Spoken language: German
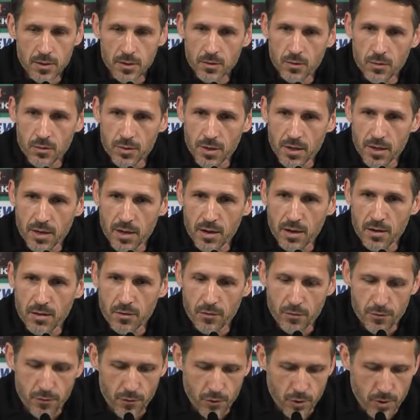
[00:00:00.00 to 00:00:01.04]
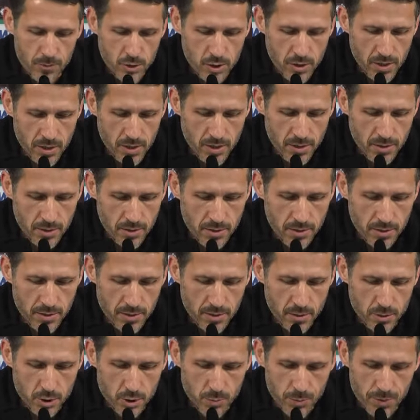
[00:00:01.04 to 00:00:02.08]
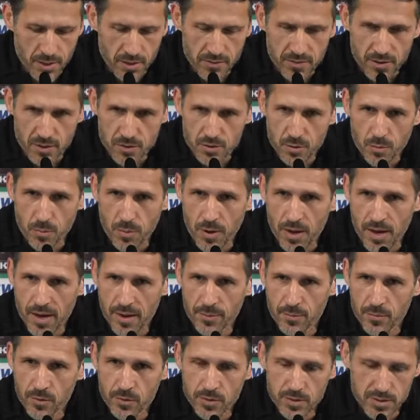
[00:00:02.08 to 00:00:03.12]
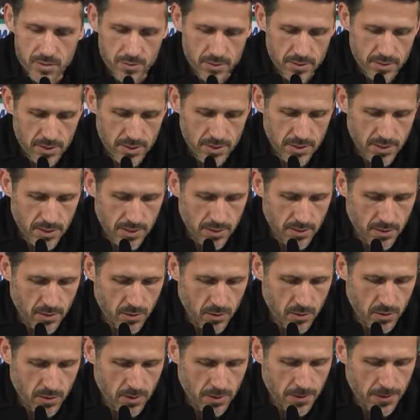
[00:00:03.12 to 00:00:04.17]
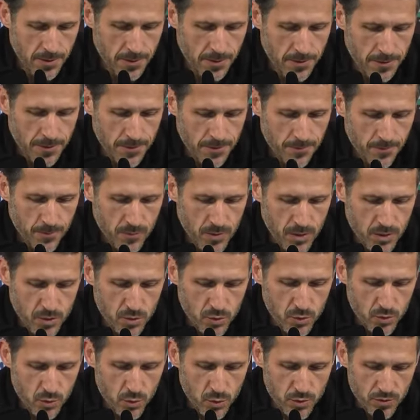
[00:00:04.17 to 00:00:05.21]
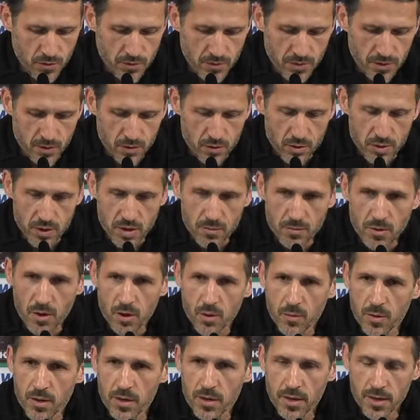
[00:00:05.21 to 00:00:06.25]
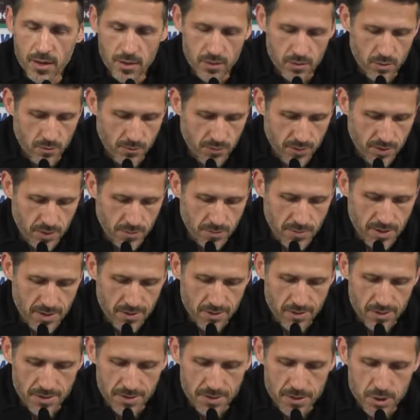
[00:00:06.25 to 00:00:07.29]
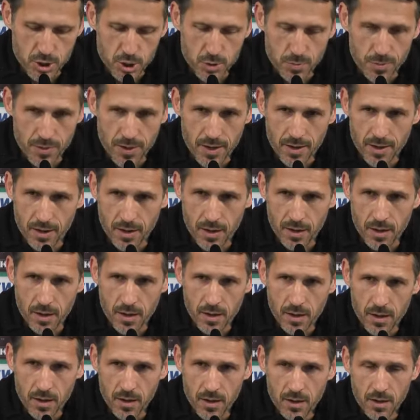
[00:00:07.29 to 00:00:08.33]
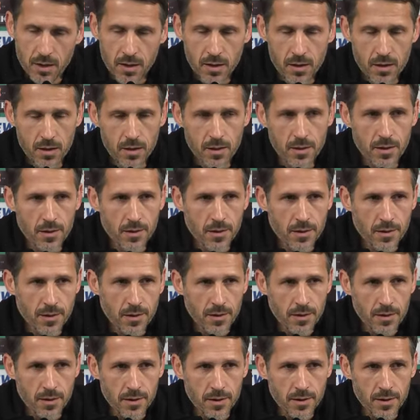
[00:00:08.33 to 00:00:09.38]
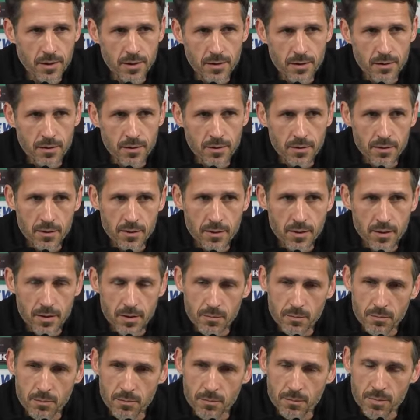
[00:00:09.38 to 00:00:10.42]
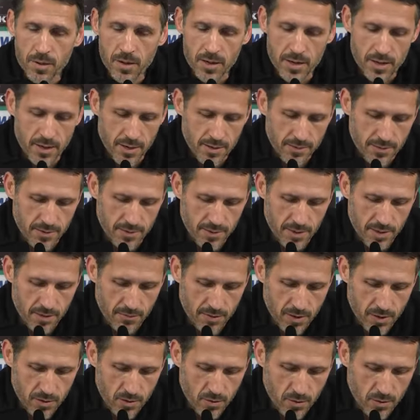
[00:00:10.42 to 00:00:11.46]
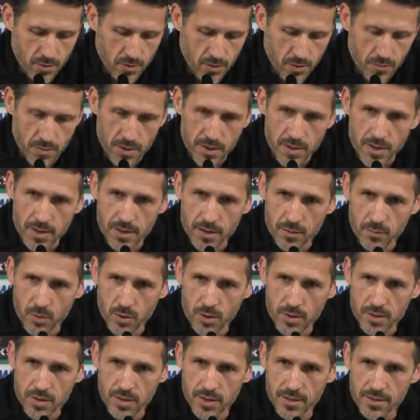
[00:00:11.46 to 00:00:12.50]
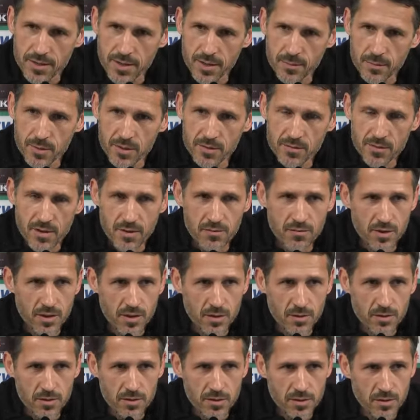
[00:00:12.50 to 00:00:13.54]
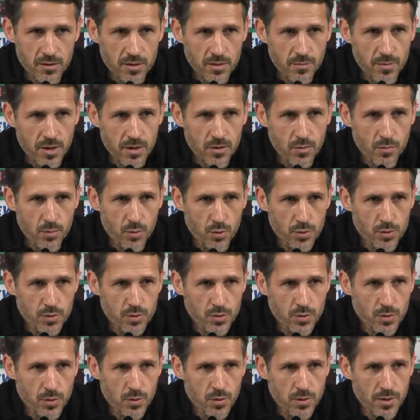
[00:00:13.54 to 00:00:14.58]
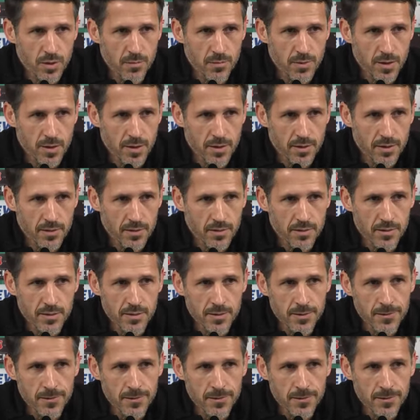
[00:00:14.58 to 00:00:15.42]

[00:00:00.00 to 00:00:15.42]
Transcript: und je nach Formstärke auch spielen. Das wird auch so bleiben und deshalb ist der Kader auch nicht zu groß. Wir werden natürlich immer überlegen, ob wir dem einen oder anderen Spieler äh, im Bereich seiner Entwicklung nochmal eine andere Möglichkeit geben. Das werden wir, und das hat auch der Marco Bode so gemeint,